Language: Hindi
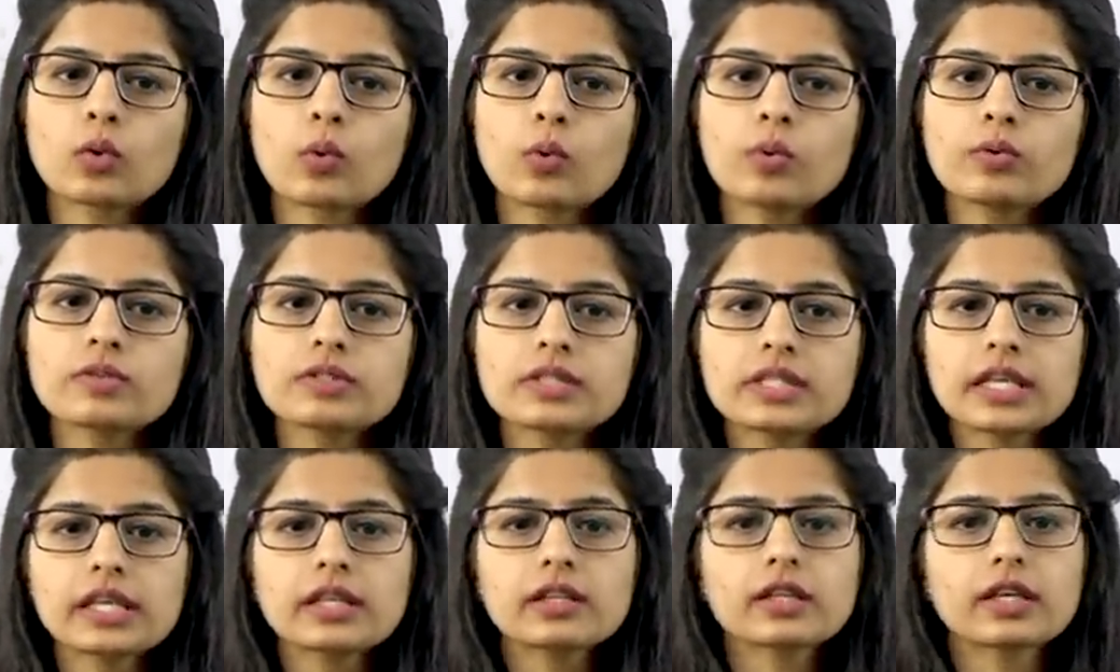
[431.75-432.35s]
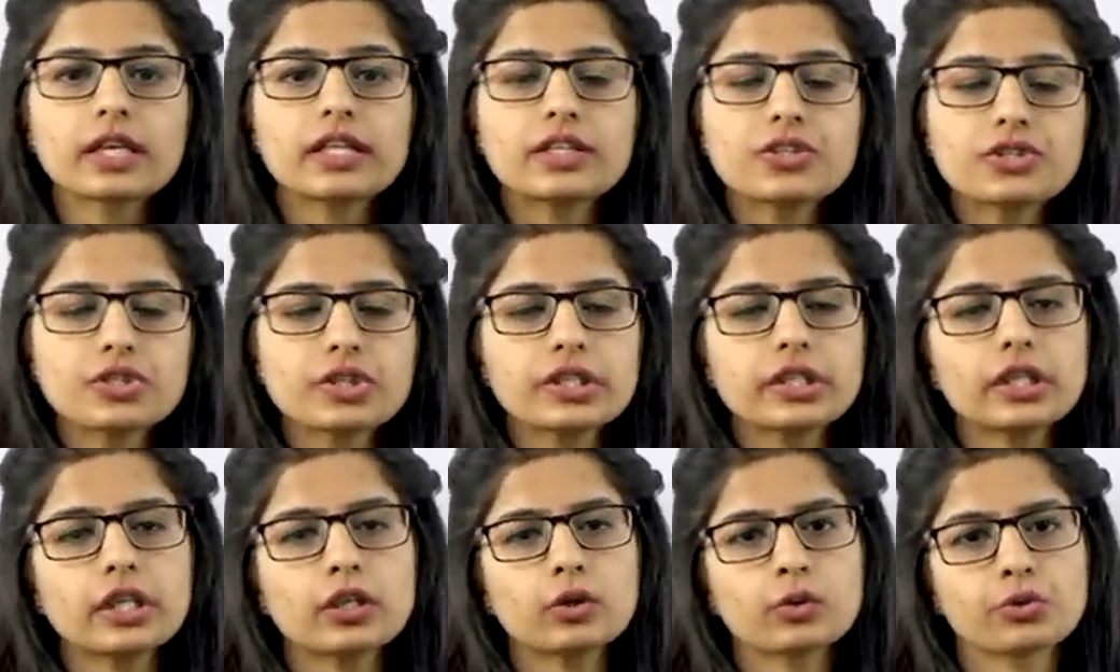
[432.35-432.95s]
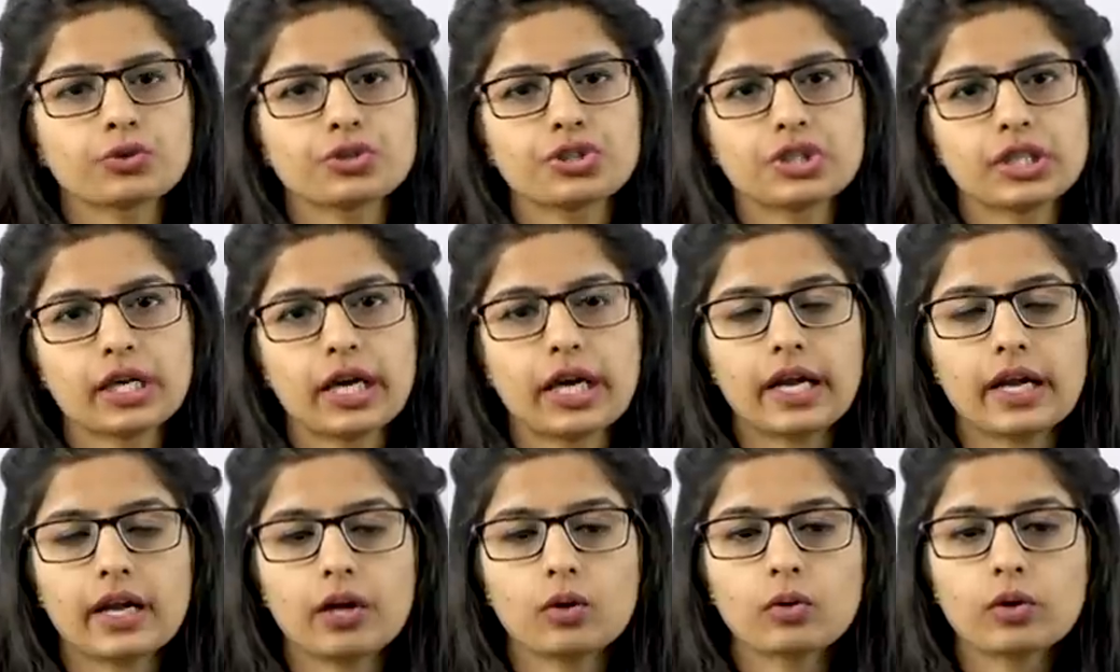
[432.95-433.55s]
कौन सी कंट्री ने लॉन्च किया
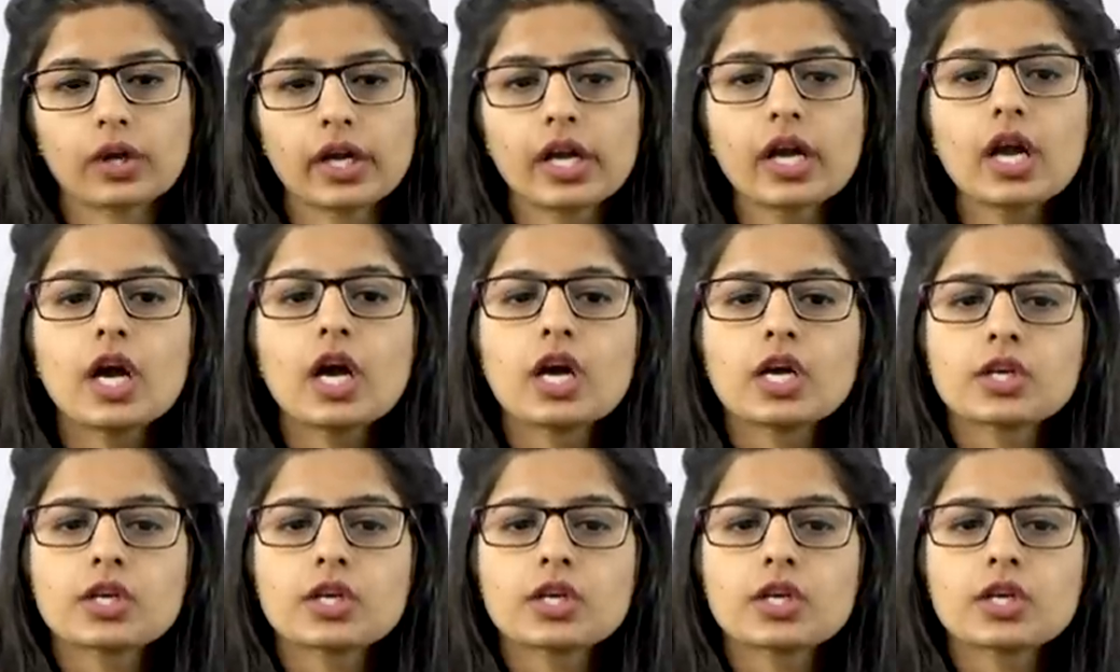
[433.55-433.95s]
है ओके